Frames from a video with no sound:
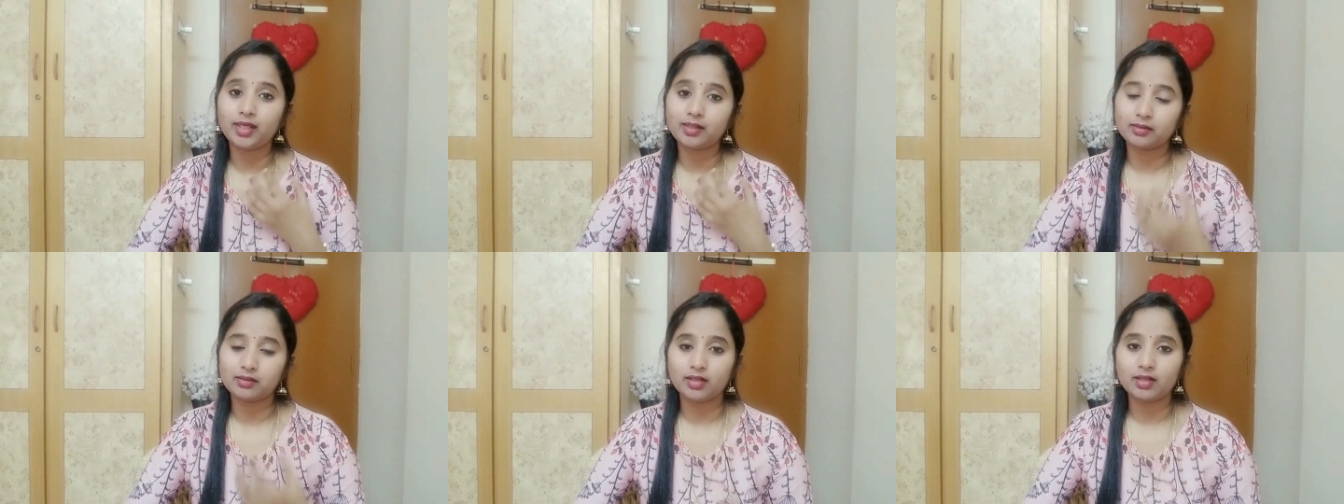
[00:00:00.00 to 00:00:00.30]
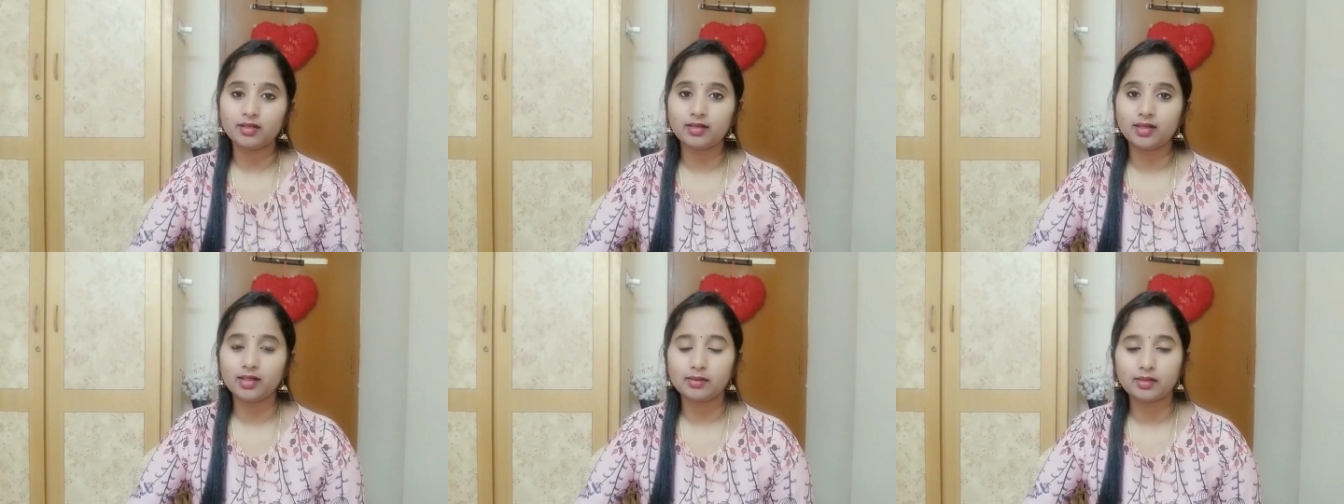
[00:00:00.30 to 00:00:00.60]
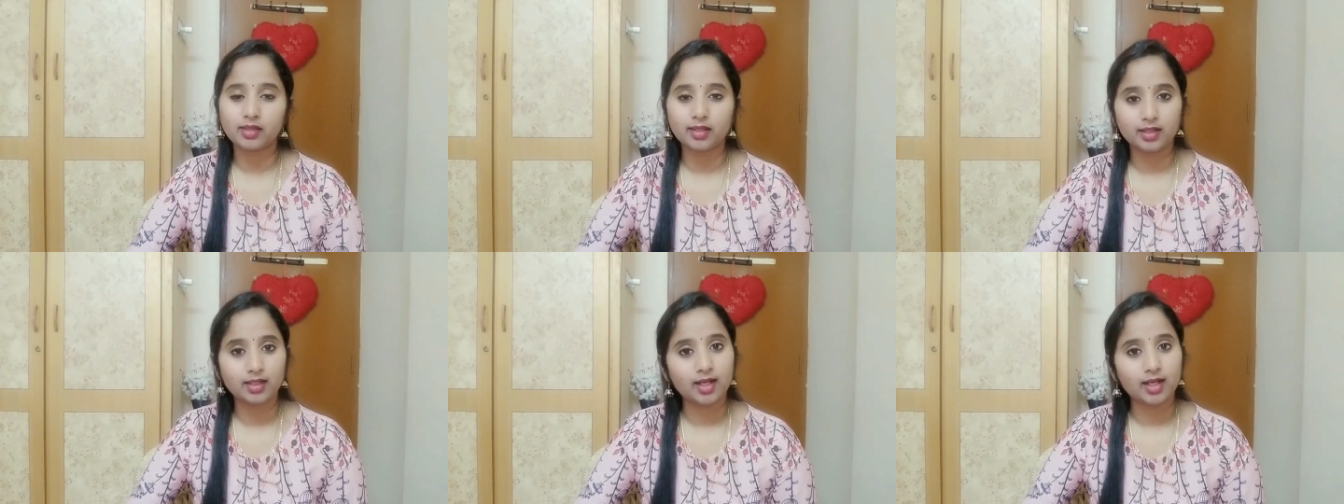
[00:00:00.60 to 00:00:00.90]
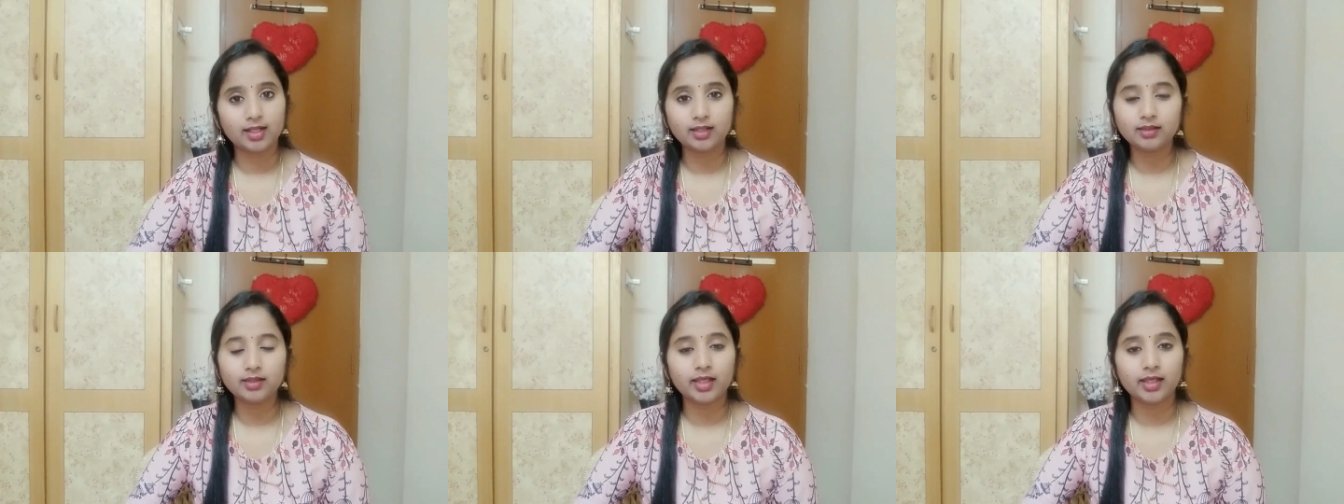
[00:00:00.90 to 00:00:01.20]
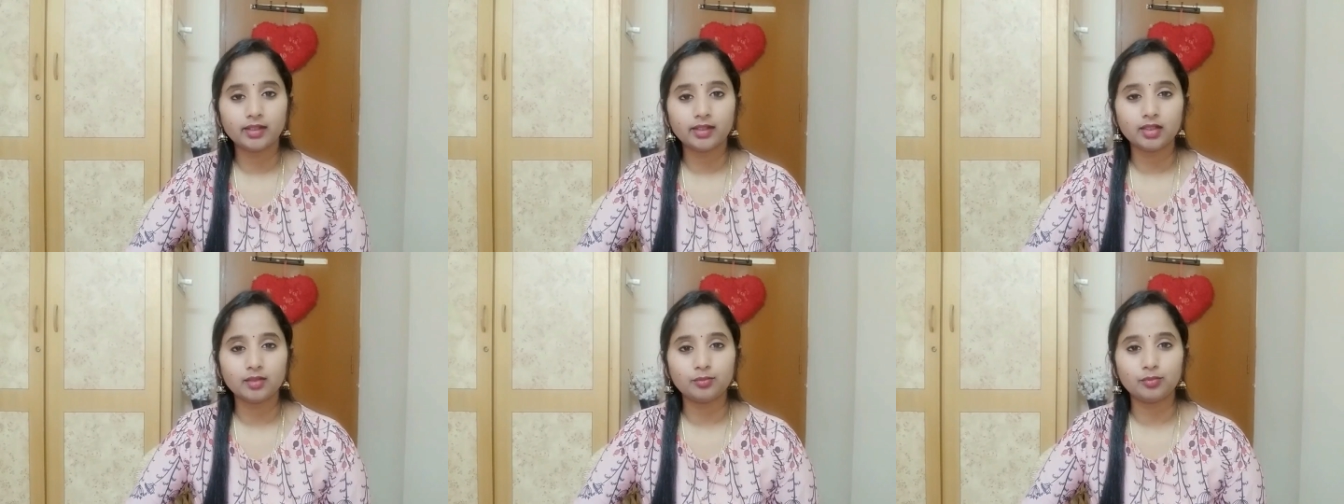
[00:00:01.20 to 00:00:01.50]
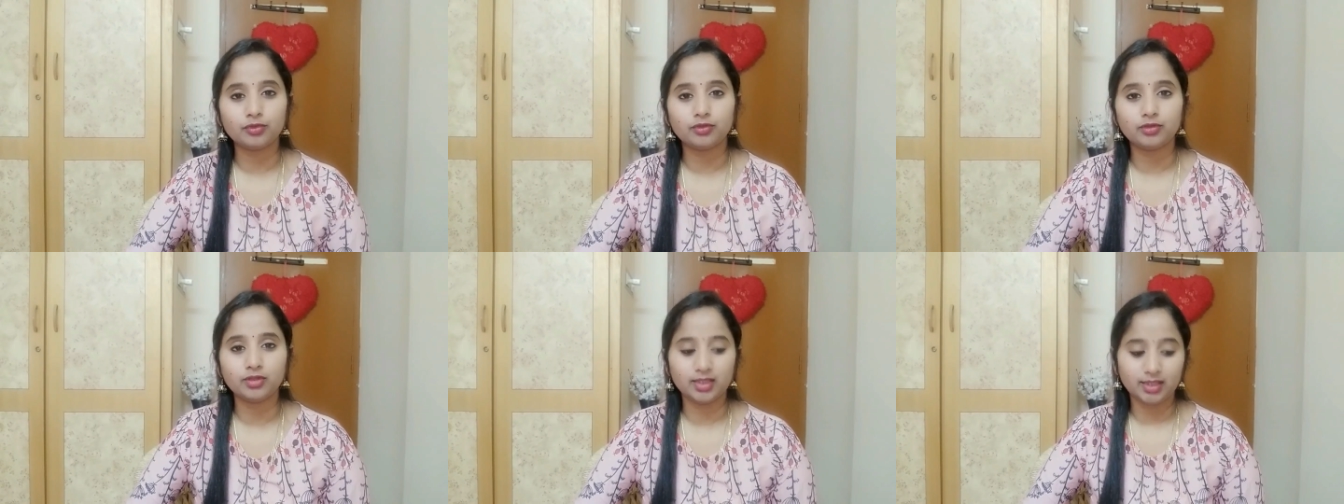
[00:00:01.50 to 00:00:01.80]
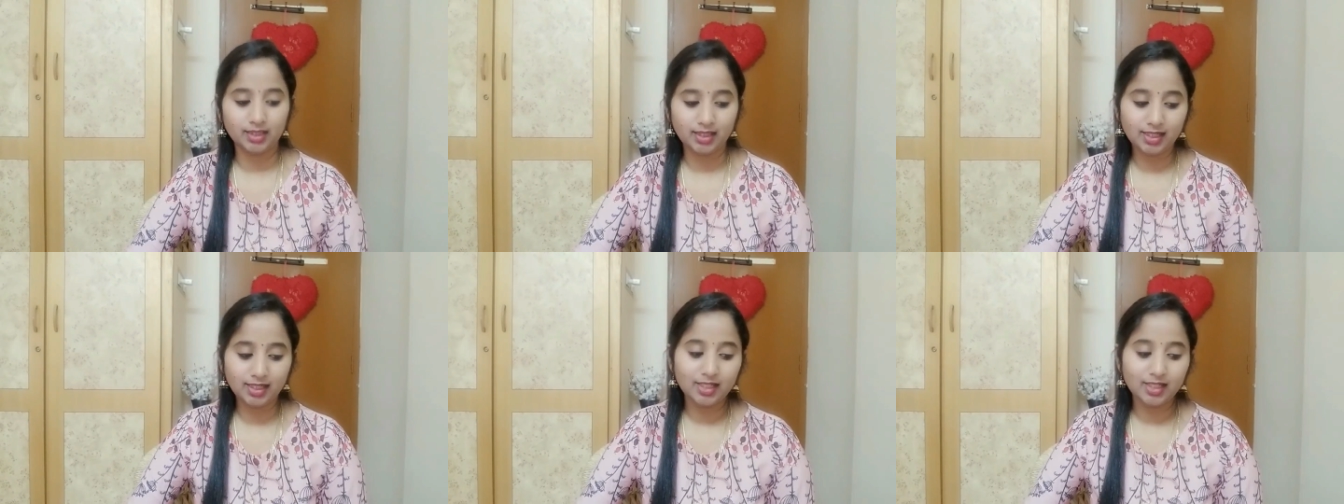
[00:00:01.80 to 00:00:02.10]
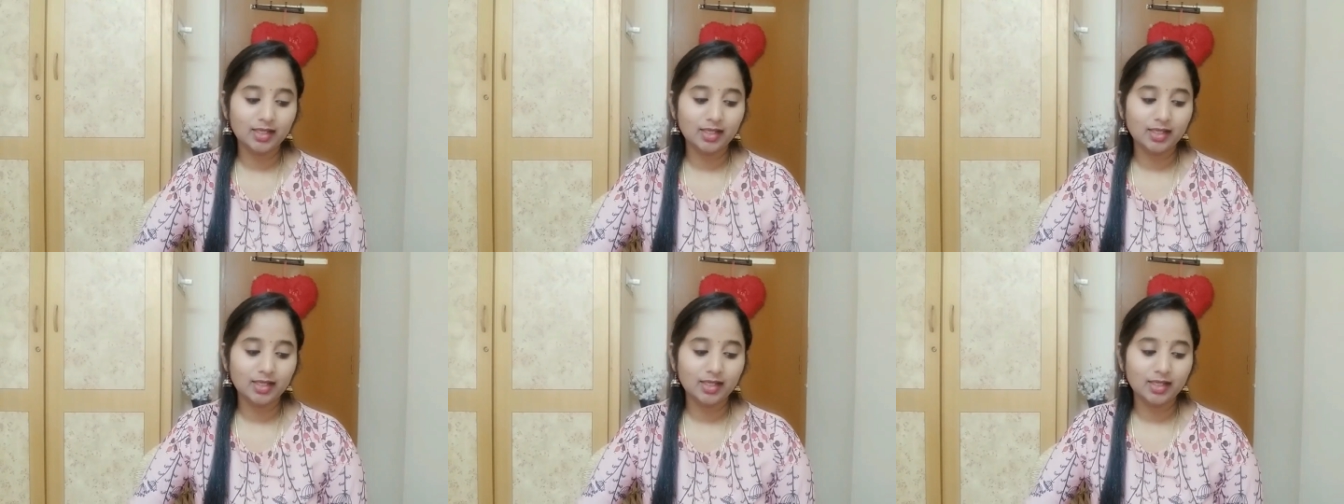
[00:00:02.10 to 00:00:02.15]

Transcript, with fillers: ఎక్స్ట్రా డ్రై స్కిన్ లాగా తయారైపోతుంది